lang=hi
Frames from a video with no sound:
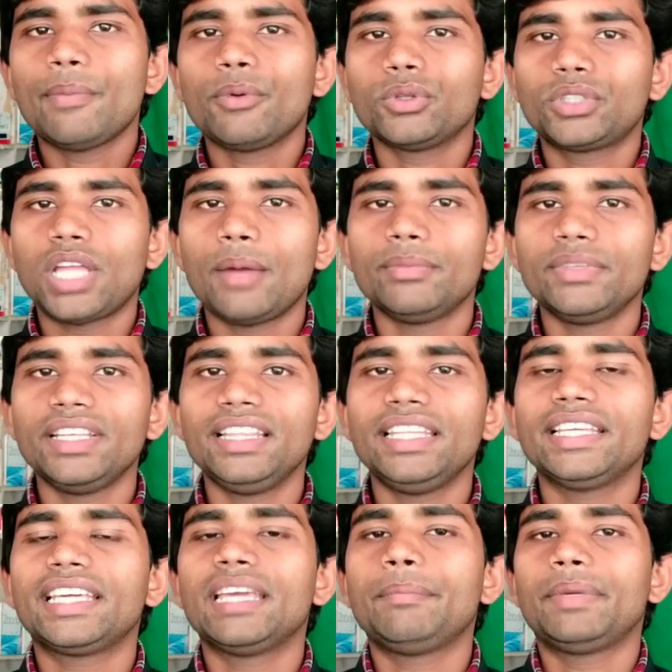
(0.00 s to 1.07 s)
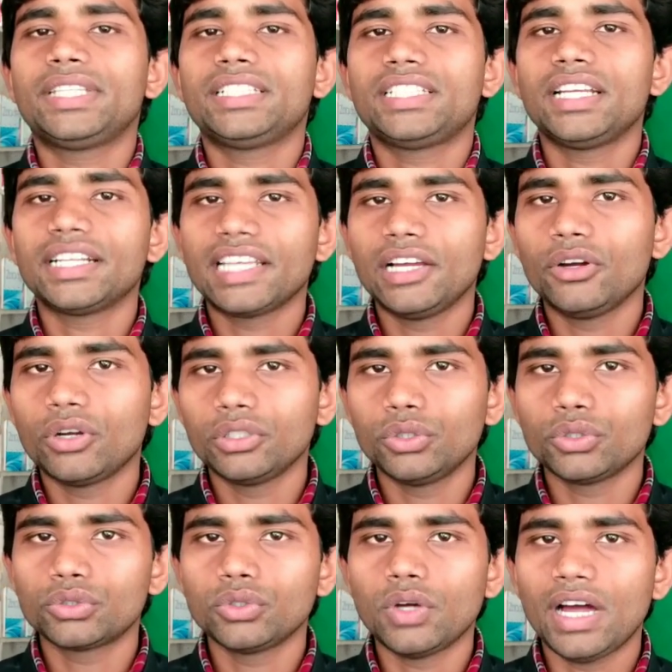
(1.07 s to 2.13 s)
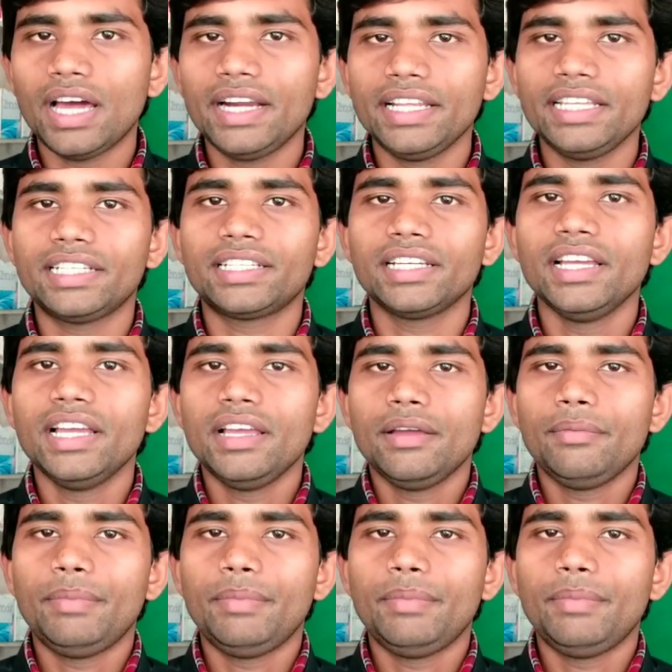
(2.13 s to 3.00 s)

आपको थंबनेल देख के पता चल गया होगा दोस्तों हर एक